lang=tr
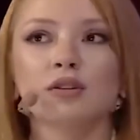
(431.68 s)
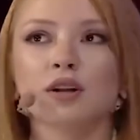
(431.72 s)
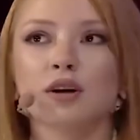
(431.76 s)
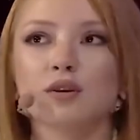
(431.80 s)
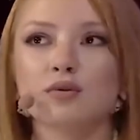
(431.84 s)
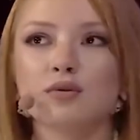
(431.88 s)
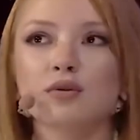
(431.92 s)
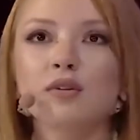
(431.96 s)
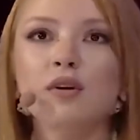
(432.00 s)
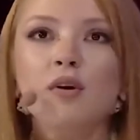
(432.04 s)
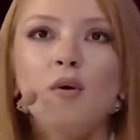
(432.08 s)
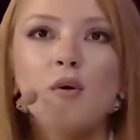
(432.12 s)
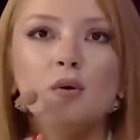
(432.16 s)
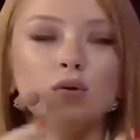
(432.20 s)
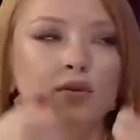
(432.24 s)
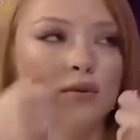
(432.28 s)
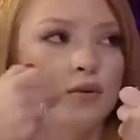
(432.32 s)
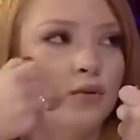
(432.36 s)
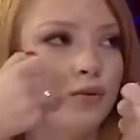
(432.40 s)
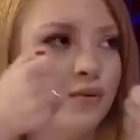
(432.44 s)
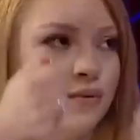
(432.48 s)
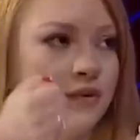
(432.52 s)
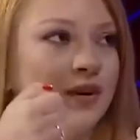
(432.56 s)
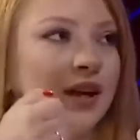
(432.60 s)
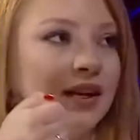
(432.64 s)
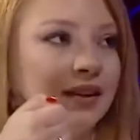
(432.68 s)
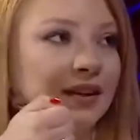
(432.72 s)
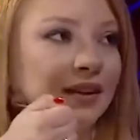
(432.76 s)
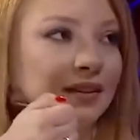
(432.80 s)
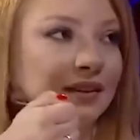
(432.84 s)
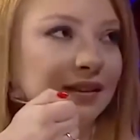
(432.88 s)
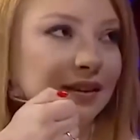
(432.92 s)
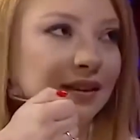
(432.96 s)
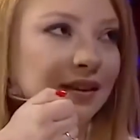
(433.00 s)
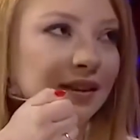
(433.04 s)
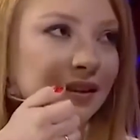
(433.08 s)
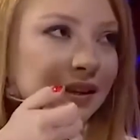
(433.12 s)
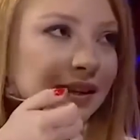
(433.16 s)
Ondan sonra üfle
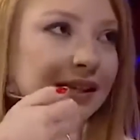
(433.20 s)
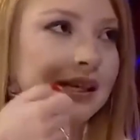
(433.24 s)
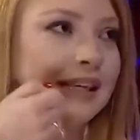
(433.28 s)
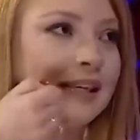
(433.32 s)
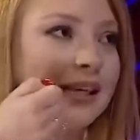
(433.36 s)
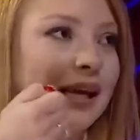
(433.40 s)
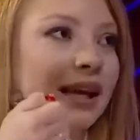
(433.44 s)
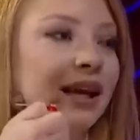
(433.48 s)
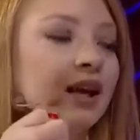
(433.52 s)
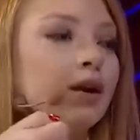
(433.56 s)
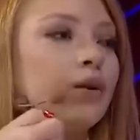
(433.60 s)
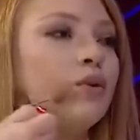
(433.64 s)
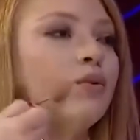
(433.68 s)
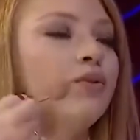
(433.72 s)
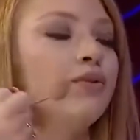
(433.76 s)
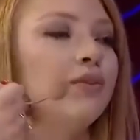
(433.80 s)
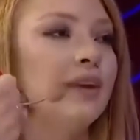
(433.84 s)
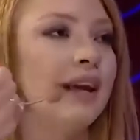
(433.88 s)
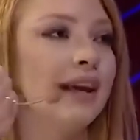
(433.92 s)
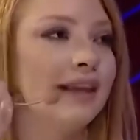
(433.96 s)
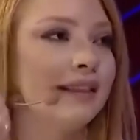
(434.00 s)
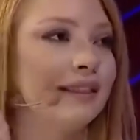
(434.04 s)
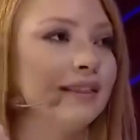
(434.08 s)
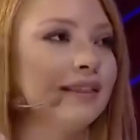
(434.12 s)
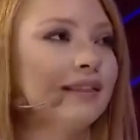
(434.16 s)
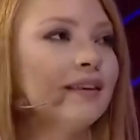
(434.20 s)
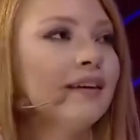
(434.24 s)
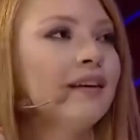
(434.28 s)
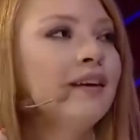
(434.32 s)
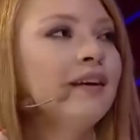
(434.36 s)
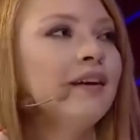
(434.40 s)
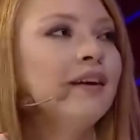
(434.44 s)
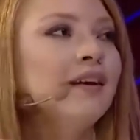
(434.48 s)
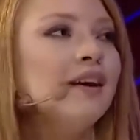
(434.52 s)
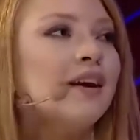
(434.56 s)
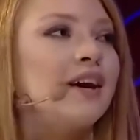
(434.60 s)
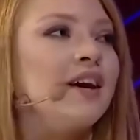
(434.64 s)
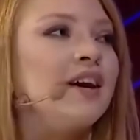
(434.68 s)
dedi. İki Her kere
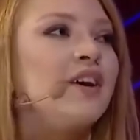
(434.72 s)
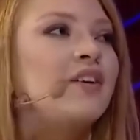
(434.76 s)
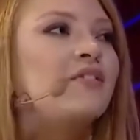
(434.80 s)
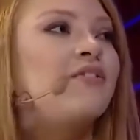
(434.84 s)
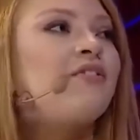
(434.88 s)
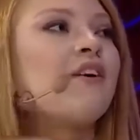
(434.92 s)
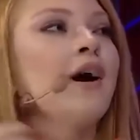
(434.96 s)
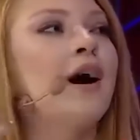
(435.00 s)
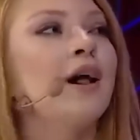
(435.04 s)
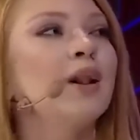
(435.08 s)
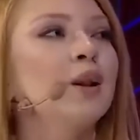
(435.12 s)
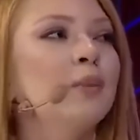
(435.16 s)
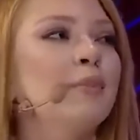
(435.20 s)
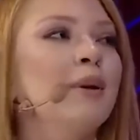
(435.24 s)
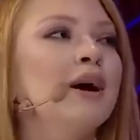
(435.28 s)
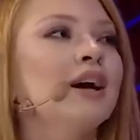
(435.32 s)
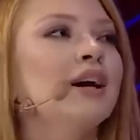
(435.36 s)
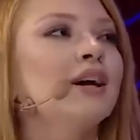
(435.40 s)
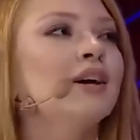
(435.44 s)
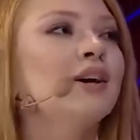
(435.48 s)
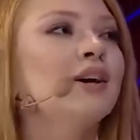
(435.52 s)
üfletti. Her genç kızın Fal